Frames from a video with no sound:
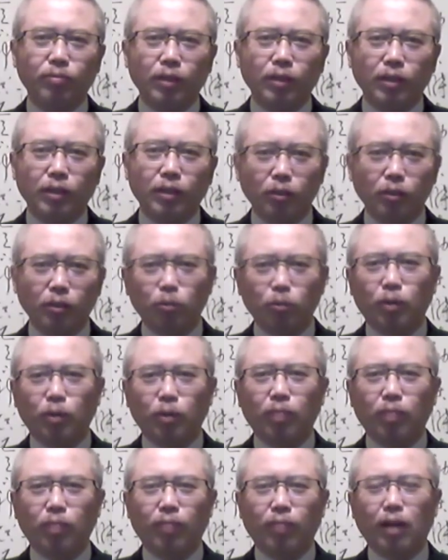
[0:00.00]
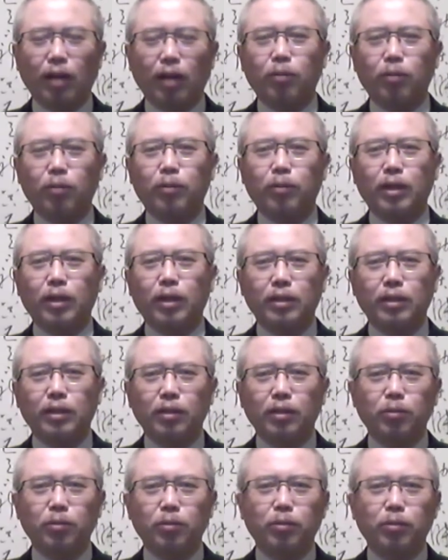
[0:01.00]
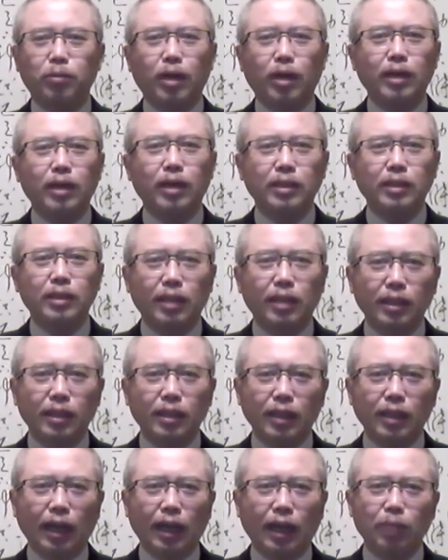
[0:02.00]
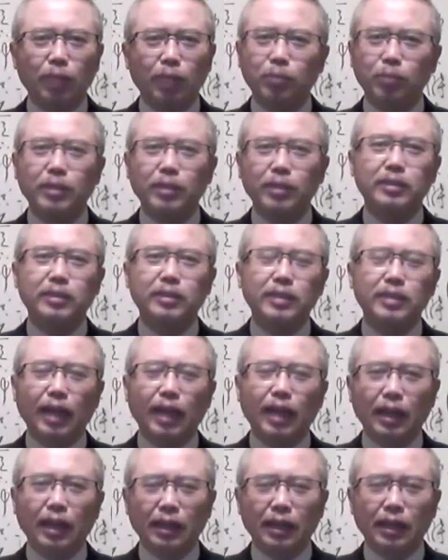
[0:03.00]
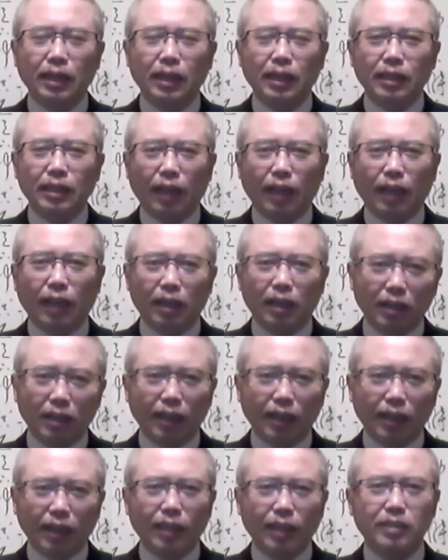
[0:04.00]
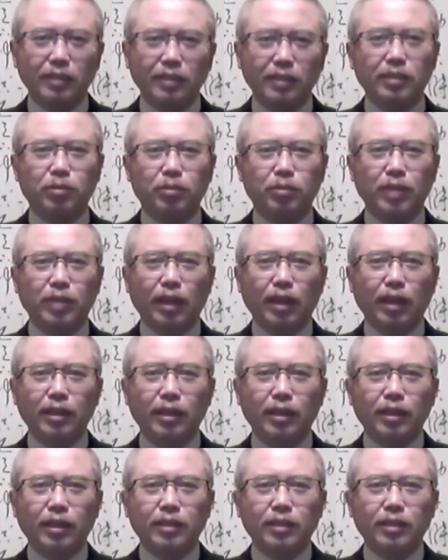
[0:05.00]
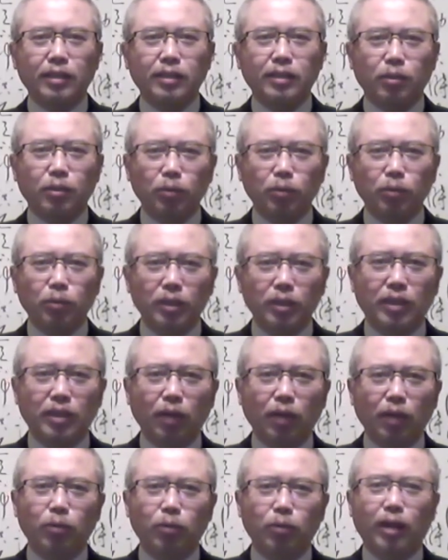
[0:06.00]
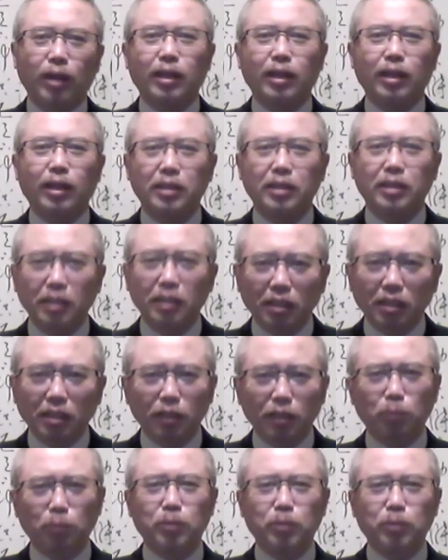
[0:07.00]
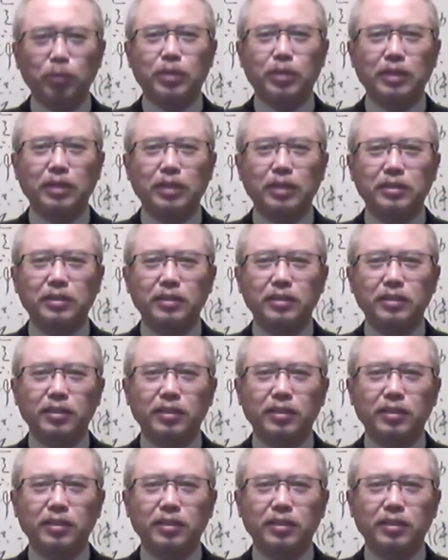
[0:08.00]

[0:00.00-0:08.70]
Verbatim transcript: 英国啊、法国啊、德国啊、意大利啊、比利时啊、啊荷兰呐这些国家，这些工业强国啊，它一个都没有签字。